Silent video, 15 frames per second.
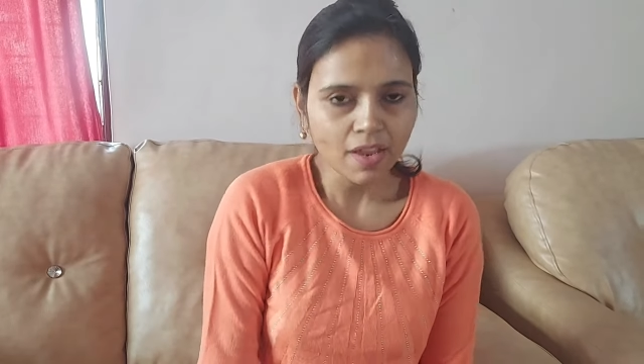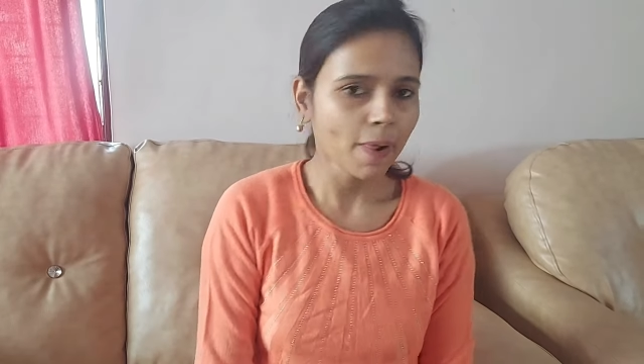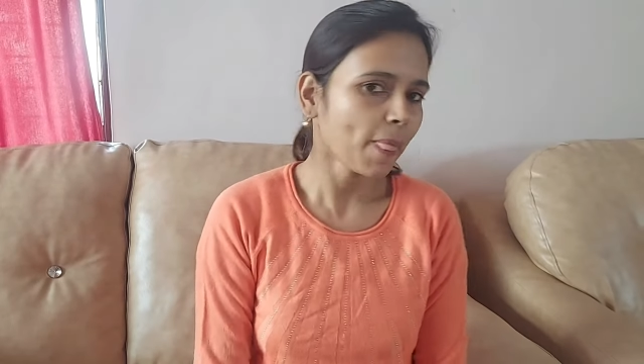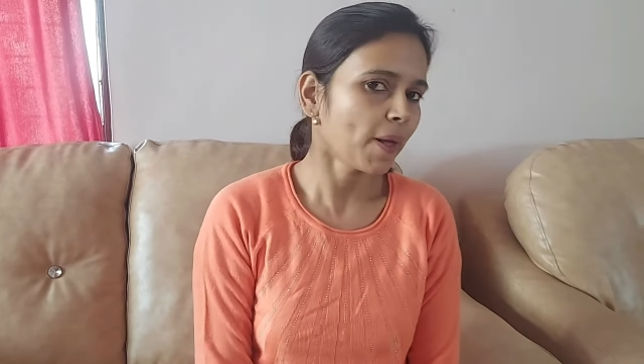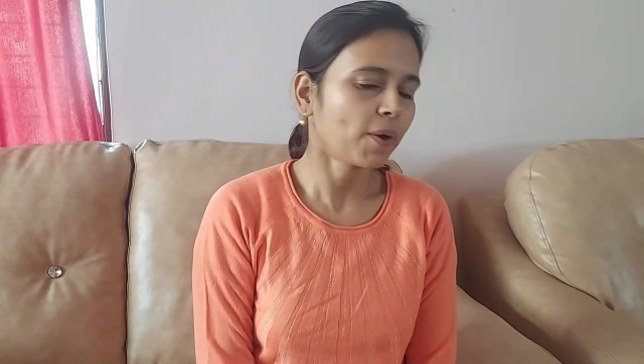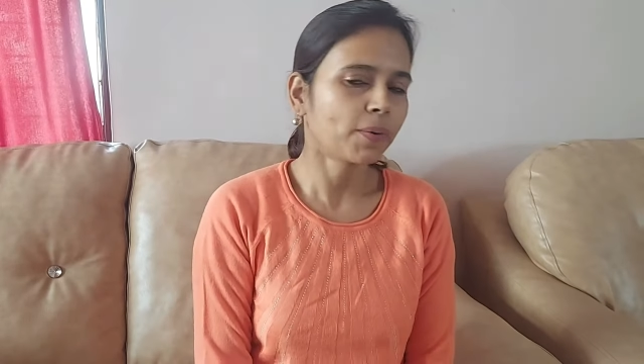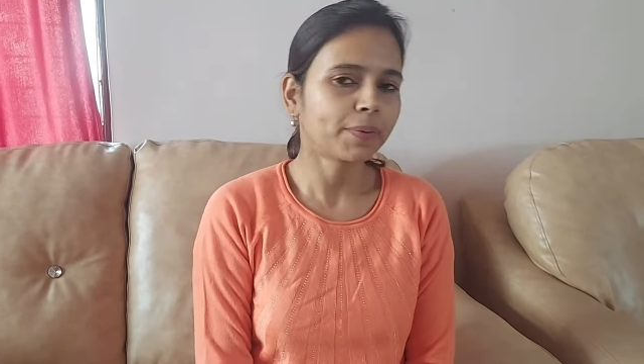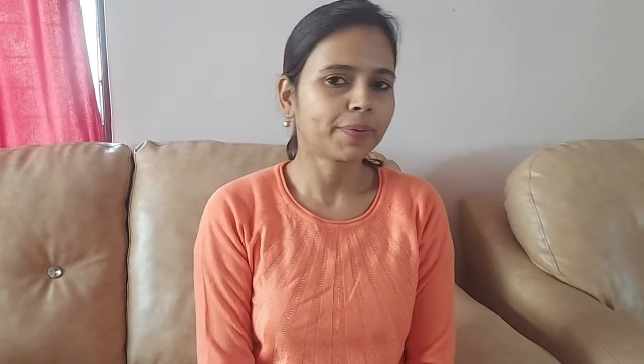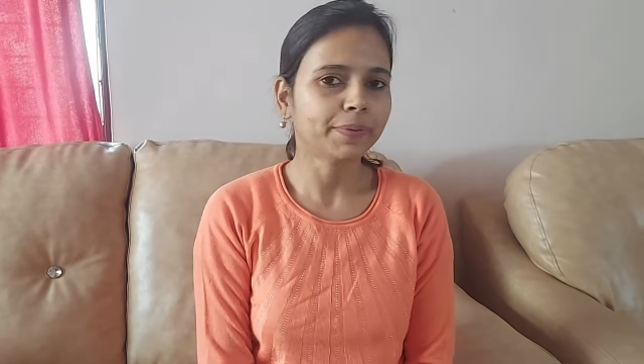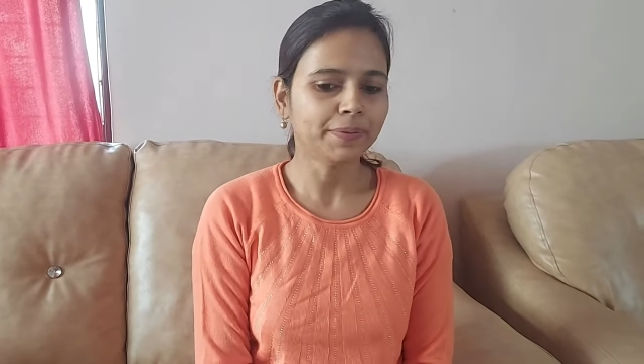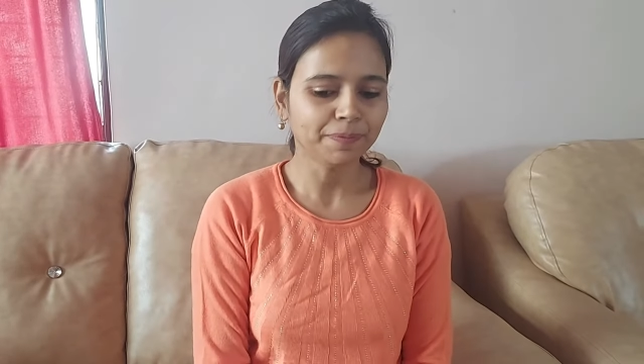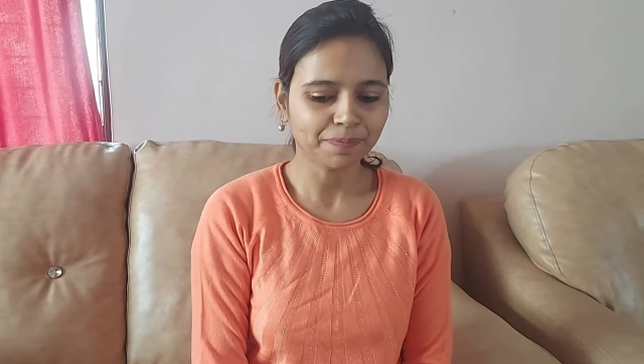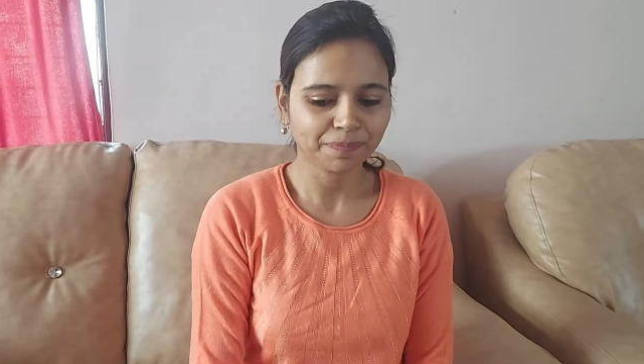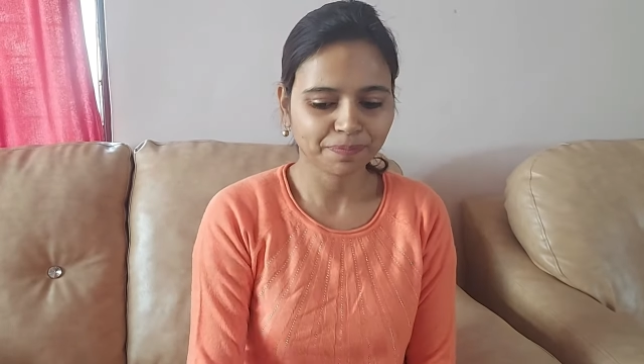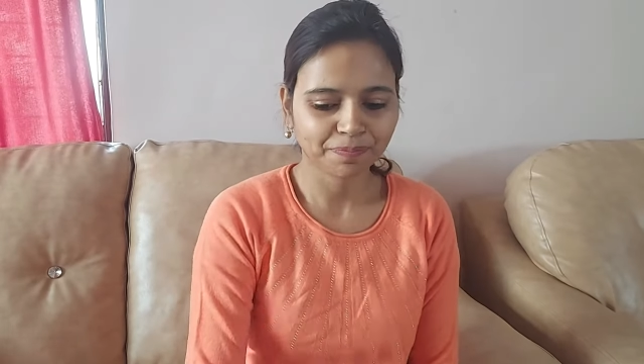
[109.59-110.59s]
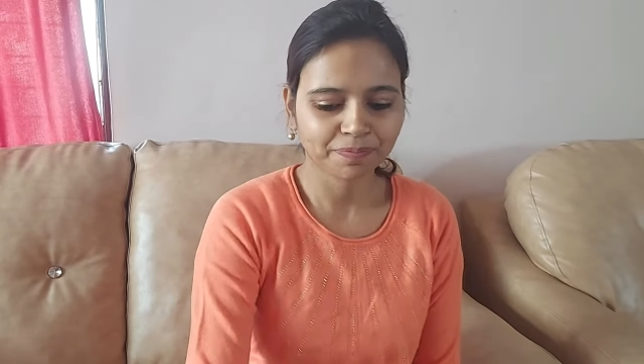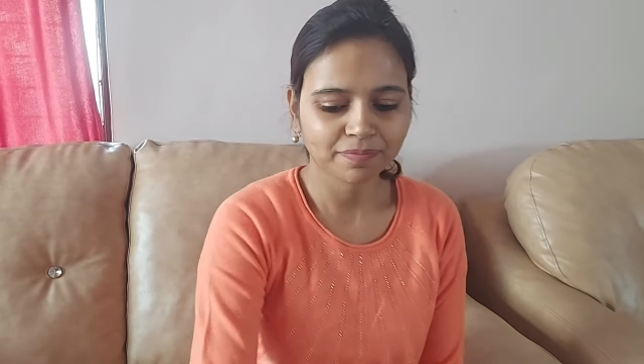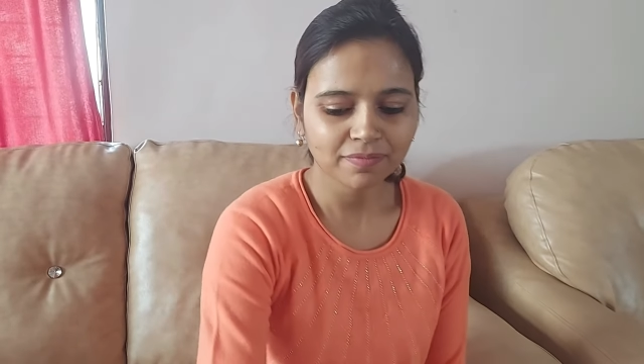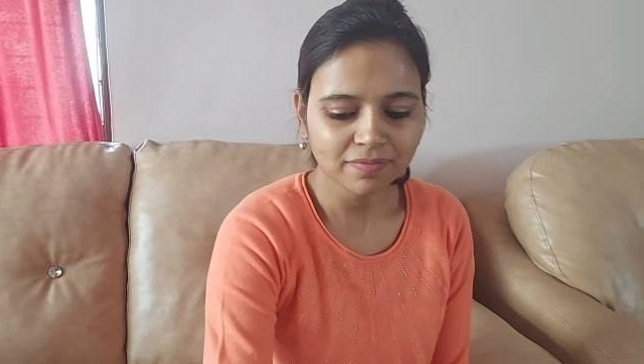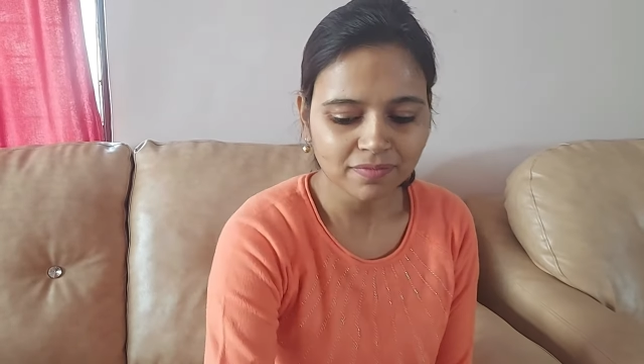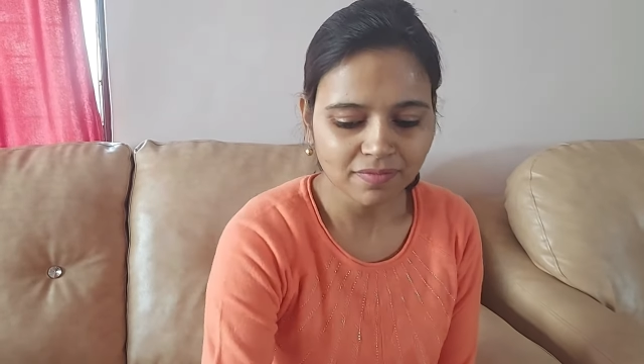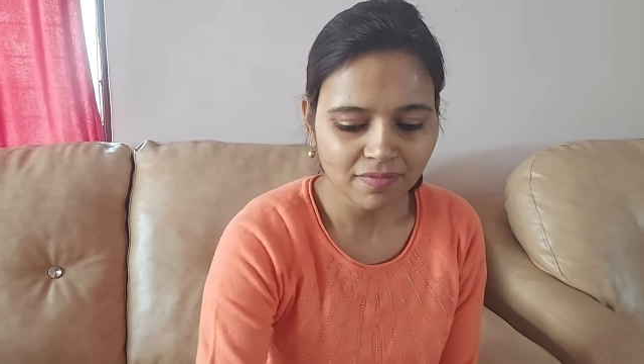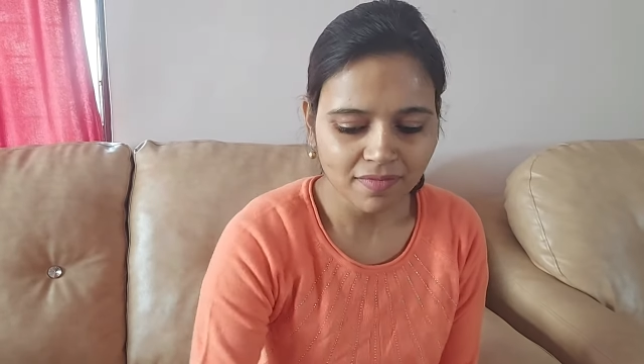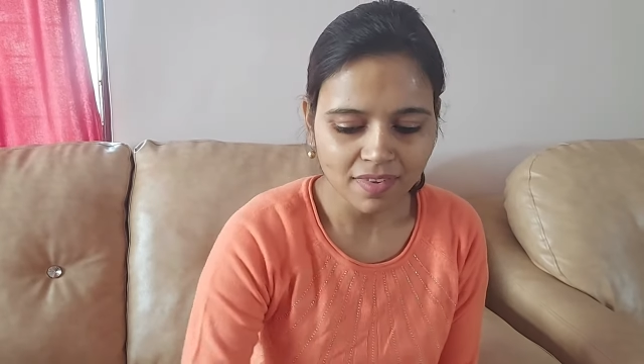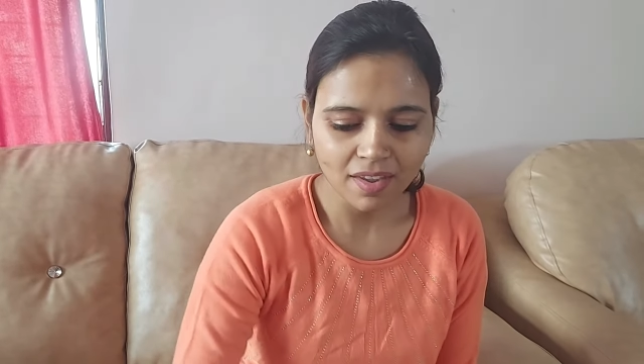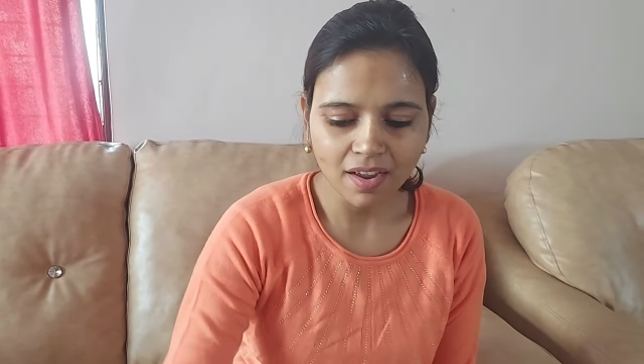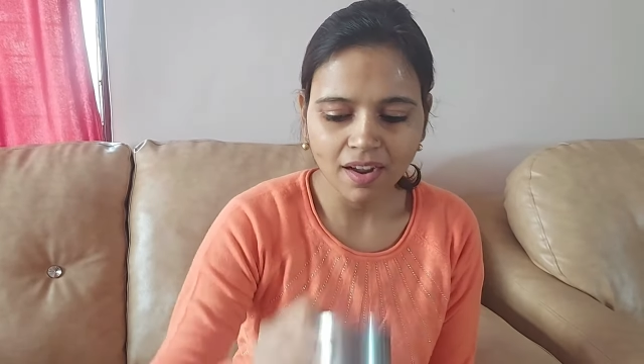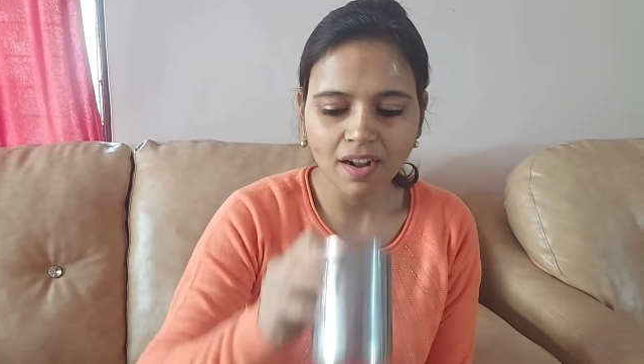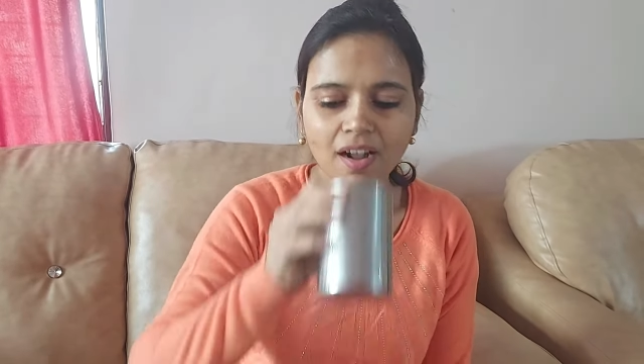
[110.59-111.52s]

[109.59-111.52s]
आपको रिव्यू वीडियो अच्छा लगा होगा